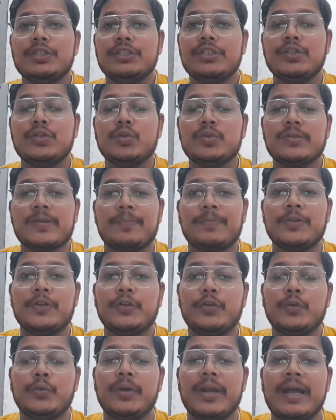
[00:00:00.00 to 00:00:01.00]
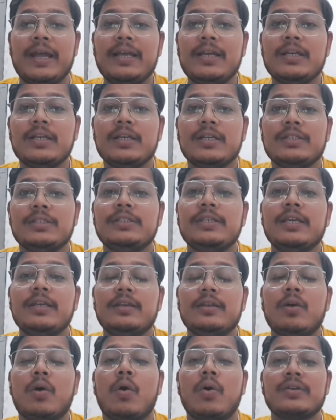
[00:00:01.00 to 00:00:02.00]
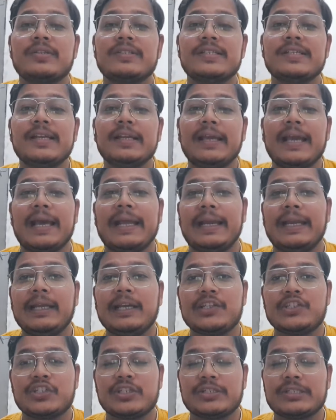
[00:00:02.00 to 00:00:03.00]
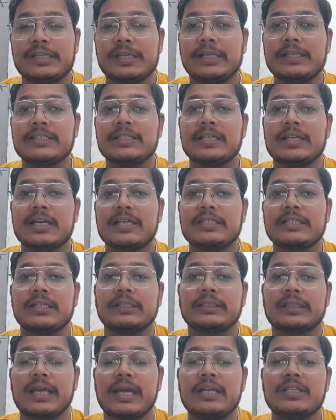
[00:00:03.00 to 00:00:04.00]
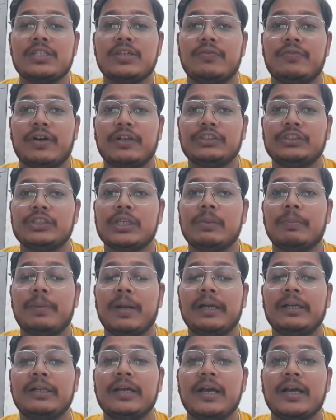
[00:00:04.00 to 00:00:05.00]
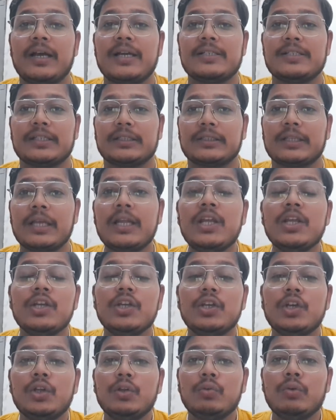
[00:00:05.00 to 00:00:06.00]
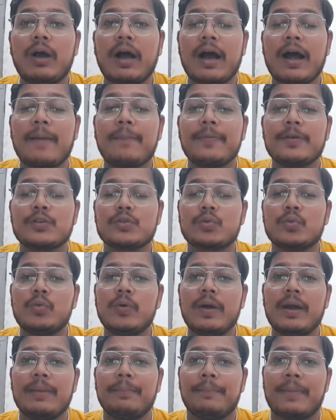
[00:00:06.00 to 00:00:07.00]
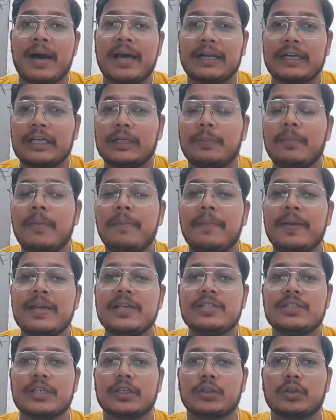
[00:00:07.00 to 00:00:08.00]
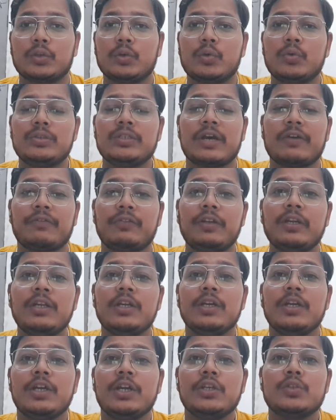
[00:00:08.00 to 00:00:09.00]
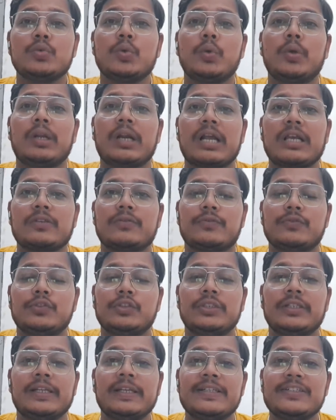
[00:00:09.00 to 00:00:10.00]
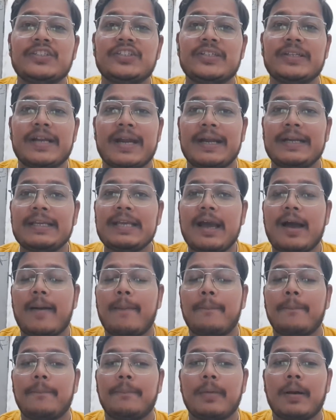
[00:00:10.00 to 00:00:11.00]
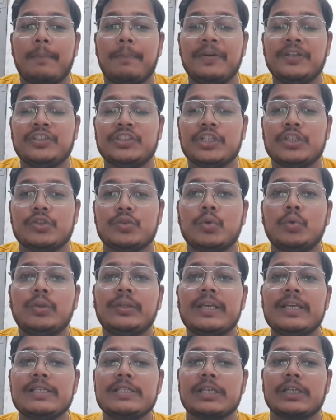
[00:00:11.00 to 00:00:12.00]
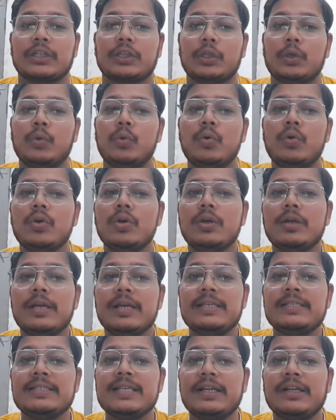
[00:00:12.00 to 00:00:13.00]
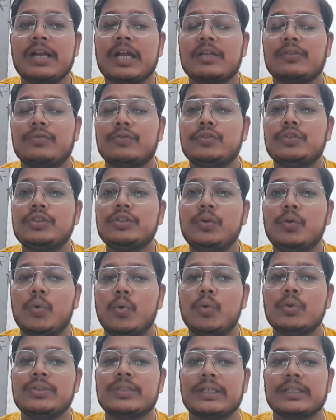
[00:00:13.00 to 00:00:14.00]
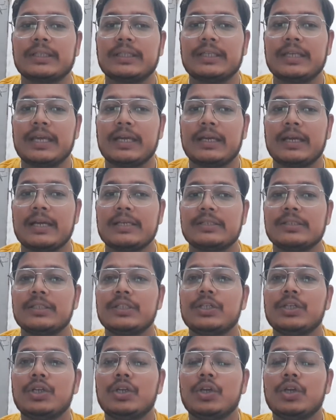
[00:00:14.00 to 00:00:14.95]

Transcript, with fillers: ये जो सब्सटीट्यूट है ये ऑक्सीजन कैरिंग अच्छे तरीके से कर सकता है ये फंक्शन ब्लड का कर सकता है तो आप इसको मार्केट में भेज सकते हो या फिर इसको ट्रांसफ्यूजन के लिए चीज रेडी आप पेशेंट्स को दे सकते हो इससे ट्रांसफ्यूजन हो सकती है गाइज